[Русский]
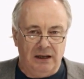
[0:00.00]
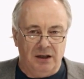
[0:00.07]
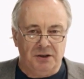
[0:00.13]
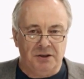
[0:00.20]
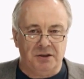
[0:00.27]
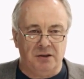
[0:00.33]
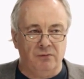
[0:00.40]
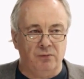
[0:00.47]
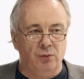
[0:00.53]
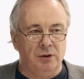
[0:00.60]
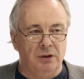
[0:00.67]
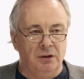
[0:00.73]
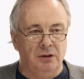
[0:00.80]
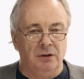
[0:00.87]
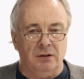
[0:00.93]

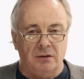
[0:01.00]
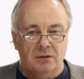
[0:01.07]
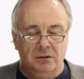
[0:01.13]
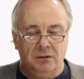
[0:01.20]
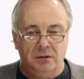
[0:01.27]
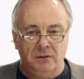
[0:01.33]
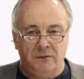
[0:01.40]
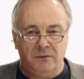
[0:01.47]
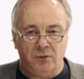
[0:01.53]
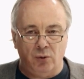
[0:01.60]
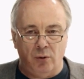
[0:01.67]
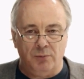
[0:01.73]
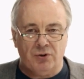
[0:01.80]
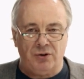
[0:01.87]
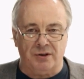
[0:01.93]
Сегодня в
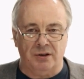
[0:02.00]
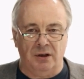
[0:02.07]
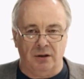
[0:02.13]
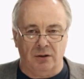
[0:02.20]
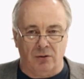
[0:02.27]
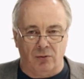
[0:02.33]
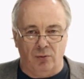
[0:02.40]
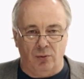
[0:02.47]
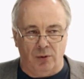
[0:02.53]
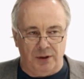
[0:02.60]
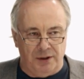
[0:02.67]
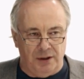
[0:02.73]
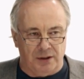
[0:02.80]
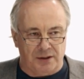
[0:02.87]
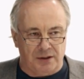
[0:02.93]
том числе и другое
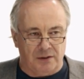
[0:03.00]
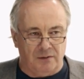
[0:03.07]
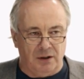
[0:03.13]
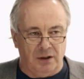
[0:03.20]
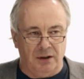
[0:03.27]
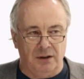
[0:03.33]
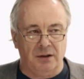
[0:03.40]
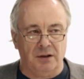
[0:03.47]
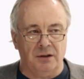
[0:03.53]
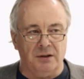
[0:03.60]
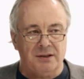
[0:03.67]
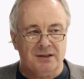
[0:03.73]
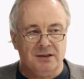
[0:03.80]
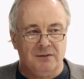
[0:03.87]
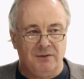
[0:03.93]
детство. Это
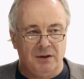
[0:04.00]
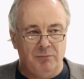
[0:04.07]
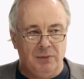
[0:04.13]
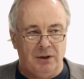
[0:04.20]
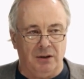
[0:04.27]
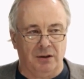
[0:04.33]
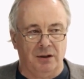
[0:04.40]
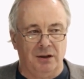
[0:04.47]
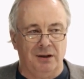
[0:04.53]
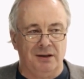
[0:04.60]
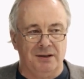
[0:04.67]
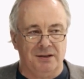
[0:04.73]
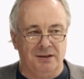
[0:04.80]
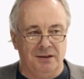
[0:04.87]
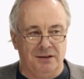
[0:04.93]
современное
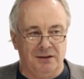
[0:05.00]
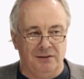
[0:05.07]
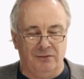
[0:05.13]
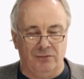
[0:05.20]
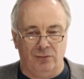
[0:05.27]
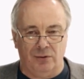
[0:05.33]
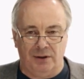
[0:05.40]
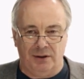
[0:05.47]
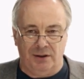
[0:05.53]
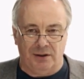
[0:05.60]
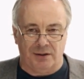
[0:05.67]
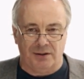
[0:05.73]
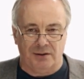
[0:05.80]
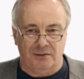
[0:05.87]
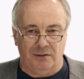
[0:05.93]
сетевое
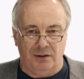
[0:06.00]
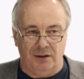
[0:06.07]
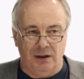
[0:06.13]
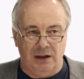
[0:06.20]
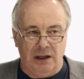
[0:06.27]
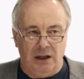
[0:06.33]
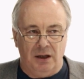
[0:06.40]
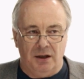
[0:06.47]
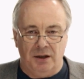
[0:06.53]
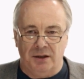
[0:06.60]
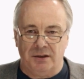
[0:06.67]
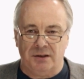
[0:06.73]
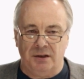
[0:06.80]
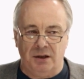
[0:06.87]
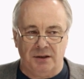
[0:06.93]
детство. И
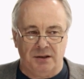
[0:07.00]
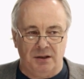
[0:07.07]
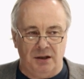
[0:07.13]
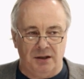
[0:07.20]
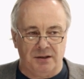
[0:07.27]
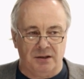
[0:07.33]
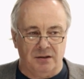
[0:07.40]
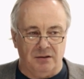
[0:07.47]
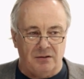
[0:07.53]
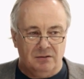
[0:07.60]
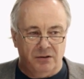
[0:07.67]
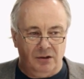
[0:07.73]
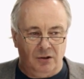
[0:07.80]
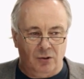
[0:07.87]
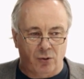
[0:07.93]
здесь есть
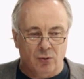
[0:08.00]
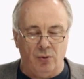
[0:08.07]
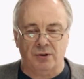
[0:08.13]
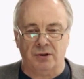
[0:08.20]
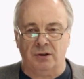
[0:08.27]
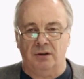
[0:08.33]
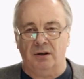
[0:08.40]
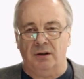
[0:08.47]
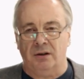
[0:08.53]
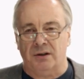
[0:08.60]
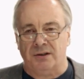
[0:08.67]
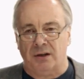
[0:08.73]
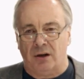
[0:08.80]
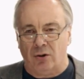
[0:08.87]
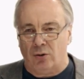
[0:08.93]
и кроются для
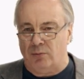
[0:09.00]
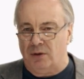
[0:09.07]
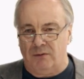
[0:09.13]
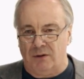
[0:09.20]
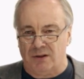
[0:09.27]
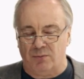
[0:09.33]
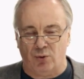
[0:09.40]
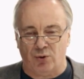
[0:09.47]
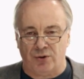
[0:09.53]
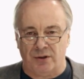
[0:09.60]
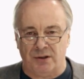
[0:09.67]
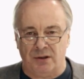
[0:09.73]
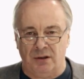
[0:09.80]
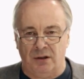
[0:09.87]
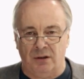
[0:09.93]
нас огромные
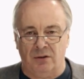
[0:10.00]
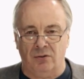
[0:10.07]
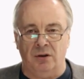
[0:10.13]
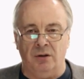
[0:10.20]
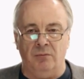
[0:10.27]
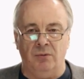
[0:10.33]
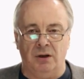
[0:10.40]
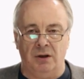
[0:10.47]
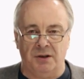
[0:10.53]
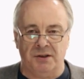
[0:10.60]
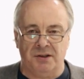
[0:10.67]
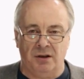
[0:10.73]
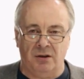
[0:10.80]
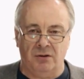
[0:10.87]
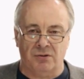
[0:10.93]
возможности, но не менее
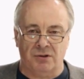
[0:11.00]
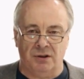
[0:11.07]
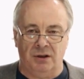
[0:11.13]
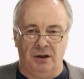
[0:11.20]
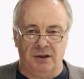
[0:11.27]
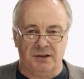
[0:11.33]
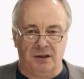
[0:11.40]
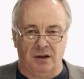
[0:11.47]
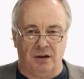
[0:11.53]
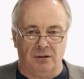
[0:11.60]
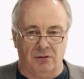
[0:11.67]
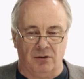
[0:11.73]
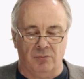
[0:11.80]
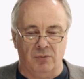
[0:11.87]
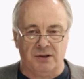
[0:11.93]
серьезные риски,
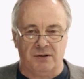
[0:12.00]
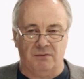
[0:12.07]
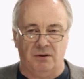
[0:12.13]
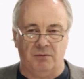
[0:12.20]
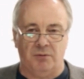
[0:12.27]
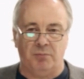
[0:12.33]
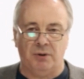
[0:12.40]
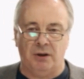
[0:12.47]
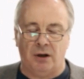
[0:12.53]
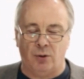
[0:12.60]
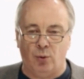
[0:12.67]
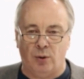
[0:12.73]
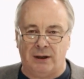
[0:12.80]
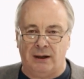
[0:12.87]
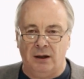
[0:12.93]
которые мы с вами,
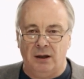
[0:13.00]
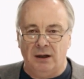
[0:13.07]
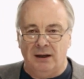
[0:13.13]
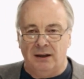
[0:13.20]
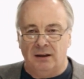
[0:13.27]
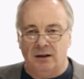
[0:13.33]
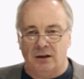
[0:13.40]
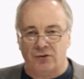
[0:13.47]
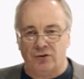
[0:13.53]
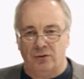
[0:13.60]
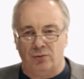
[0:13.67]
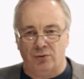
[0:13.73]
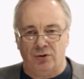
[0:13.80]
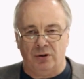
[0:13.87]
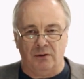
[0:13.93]
педагоги, должны
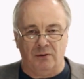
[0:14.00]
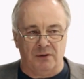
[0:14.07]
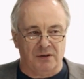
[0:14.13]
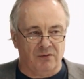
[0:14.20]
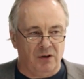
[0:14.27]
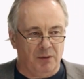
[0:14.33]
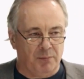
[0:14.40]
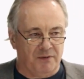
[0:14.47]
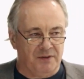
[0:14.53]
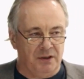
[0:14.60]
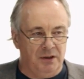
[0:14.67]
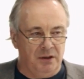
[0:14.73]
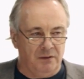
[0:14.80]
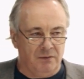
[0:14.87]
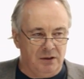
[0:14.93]
учитывать в своей повседневной